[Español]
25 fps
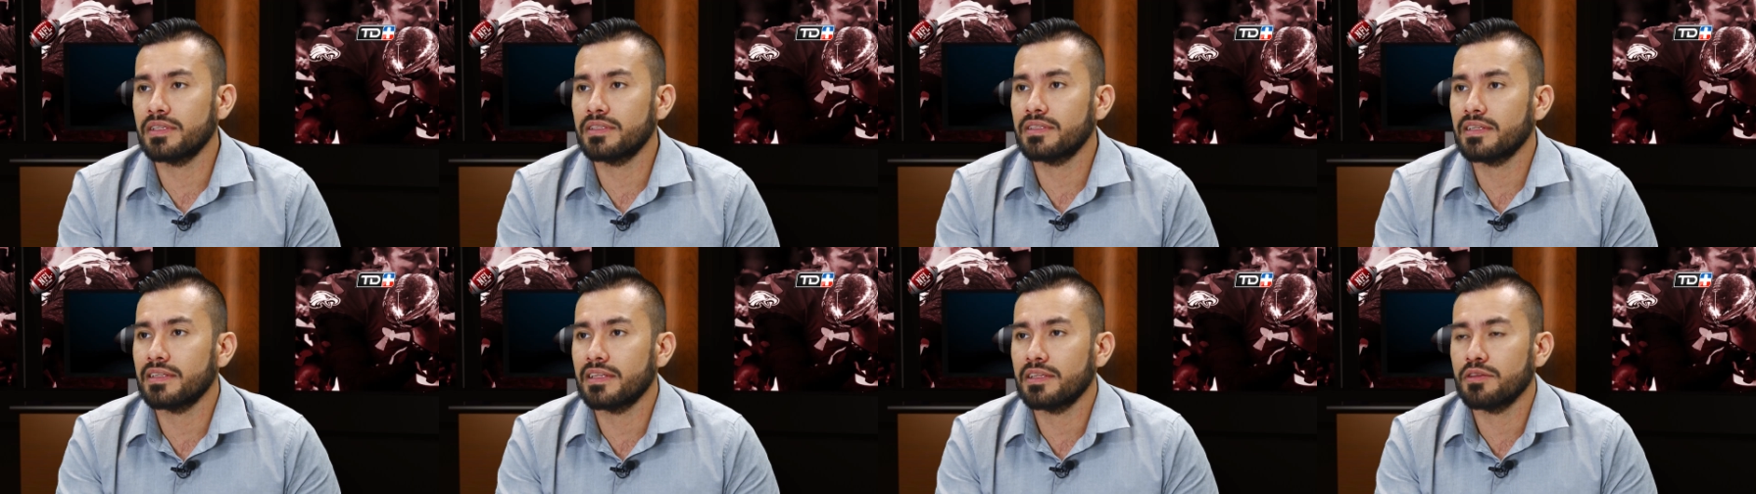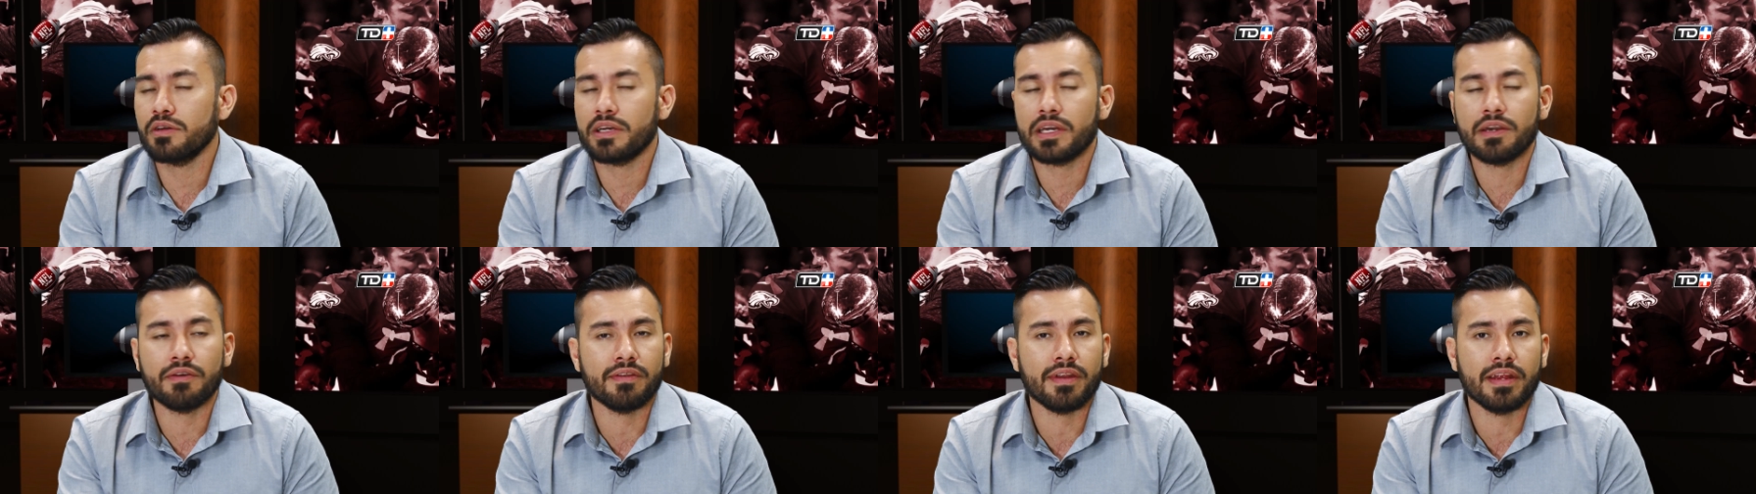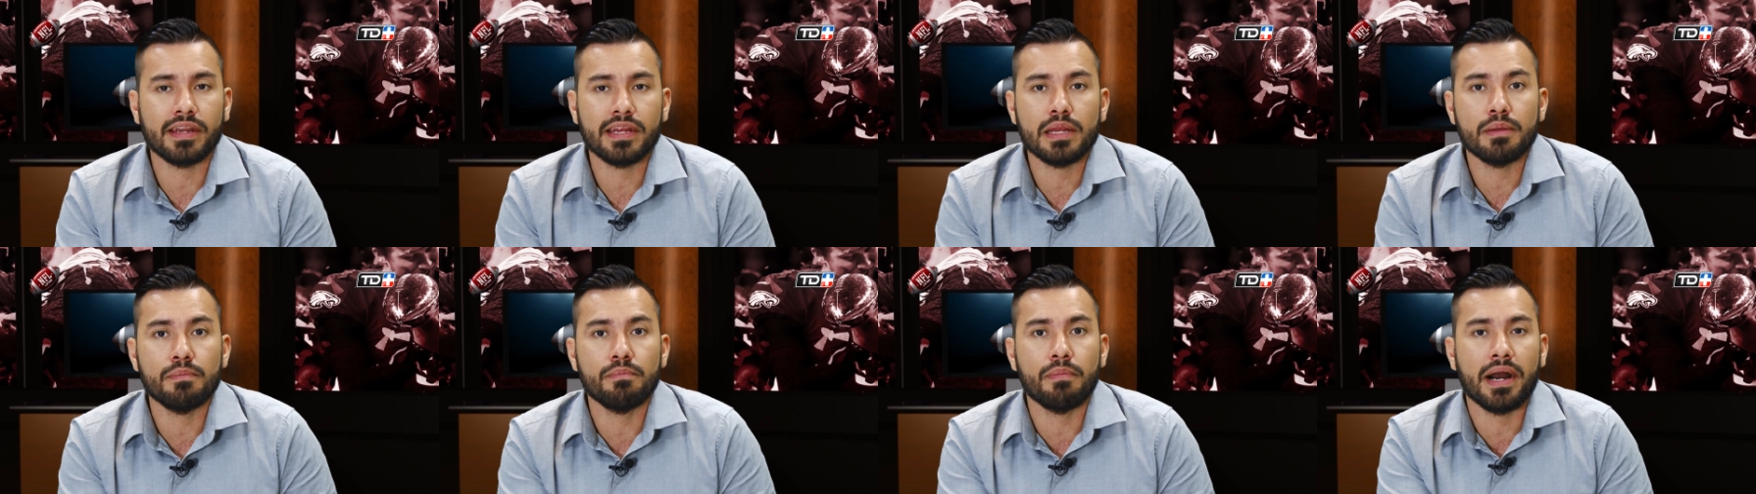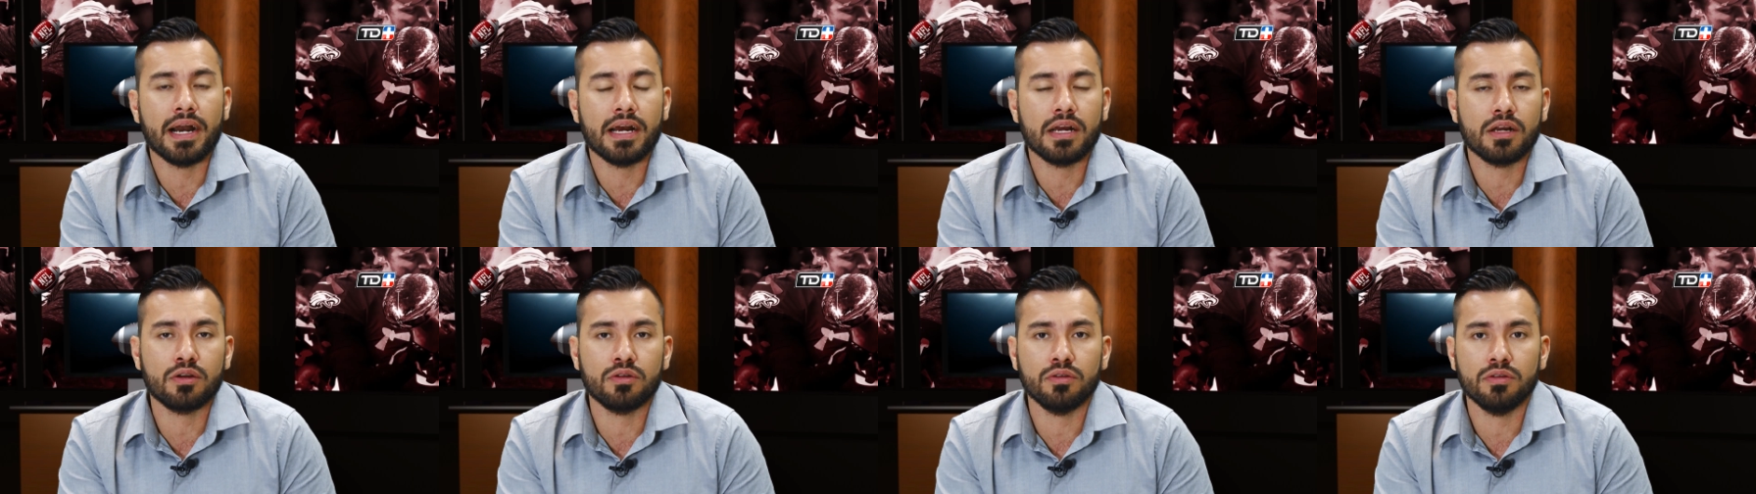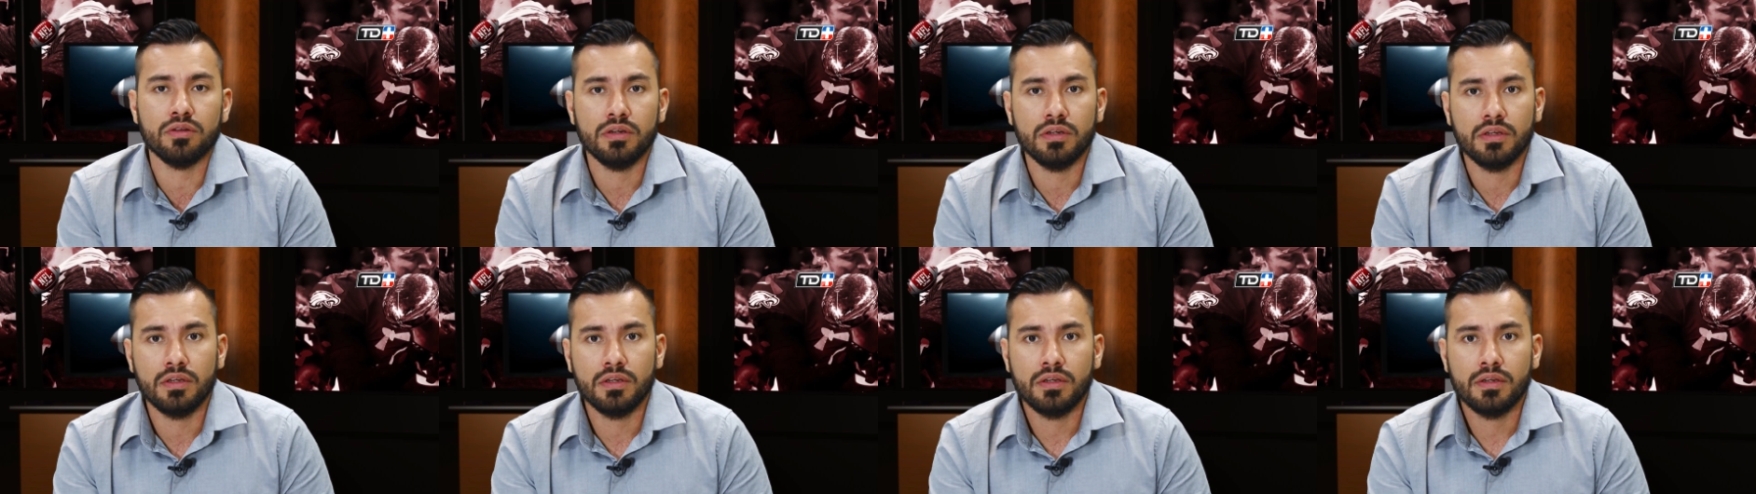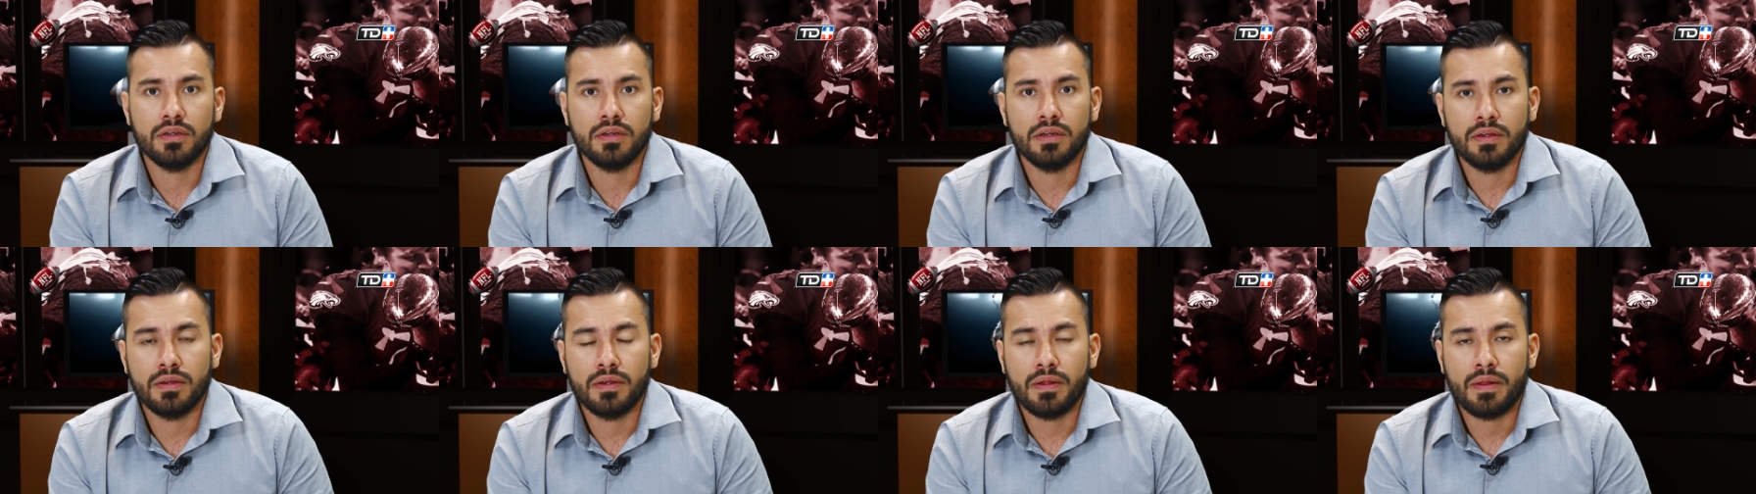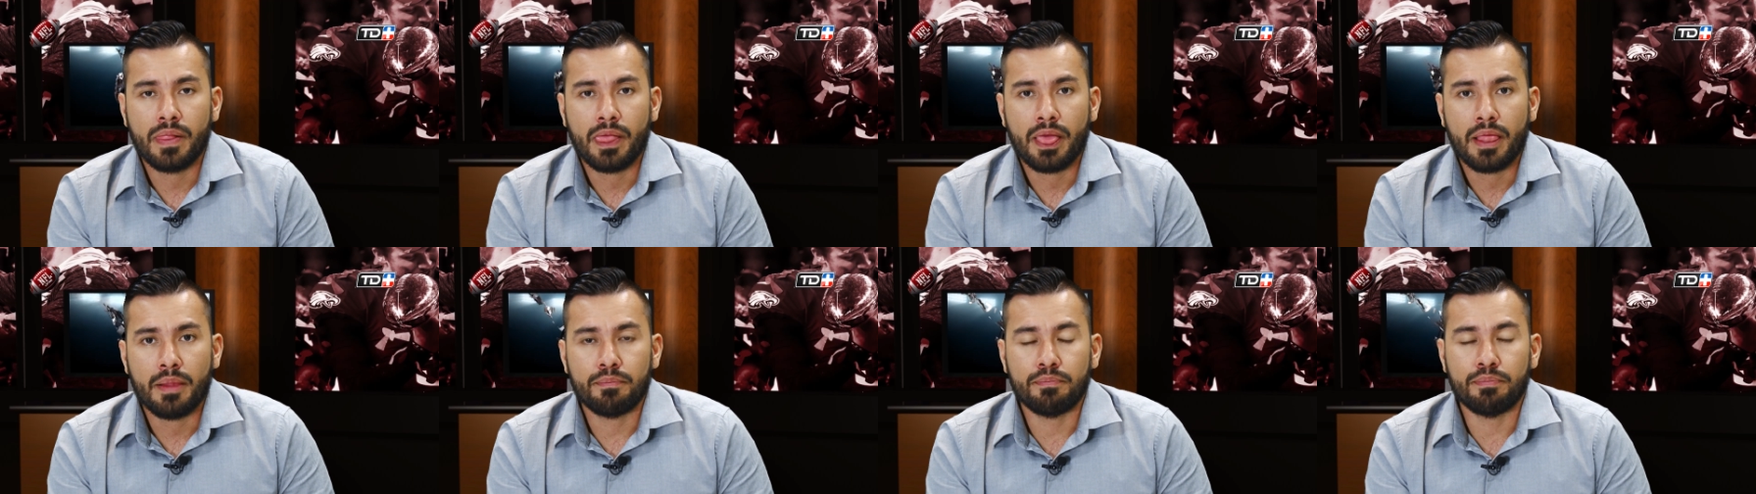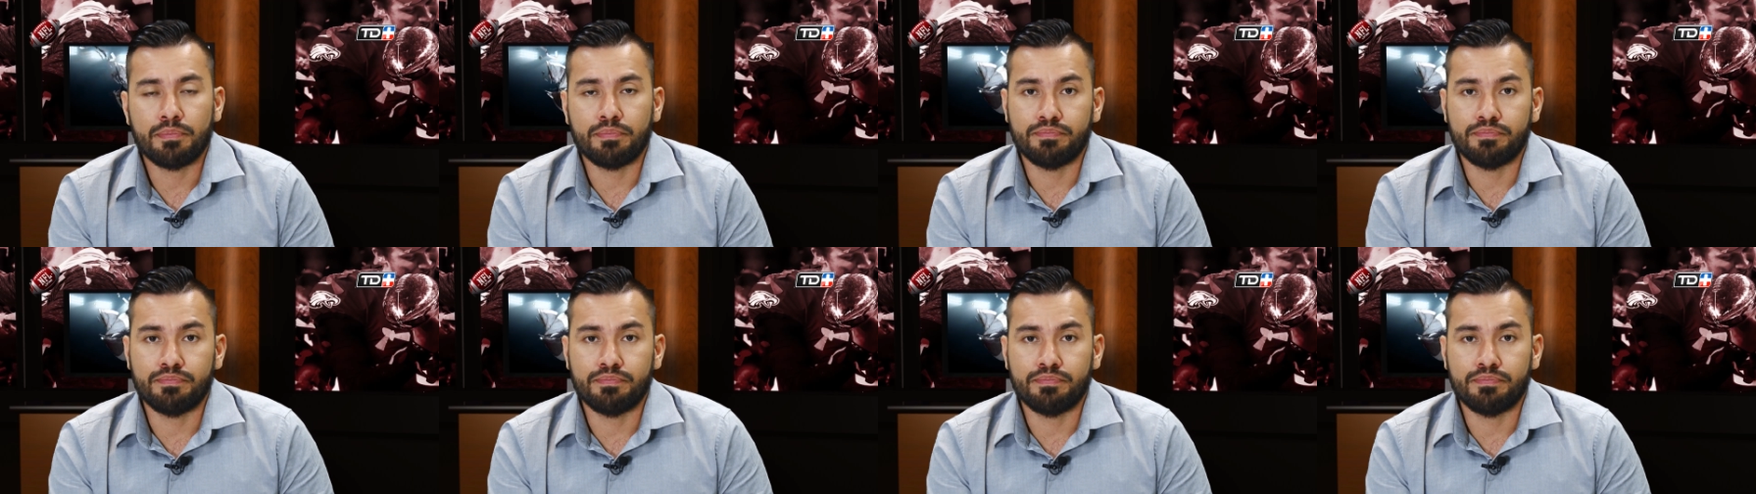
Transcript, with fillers: tratando de quebrar el banco. Es que exactamente.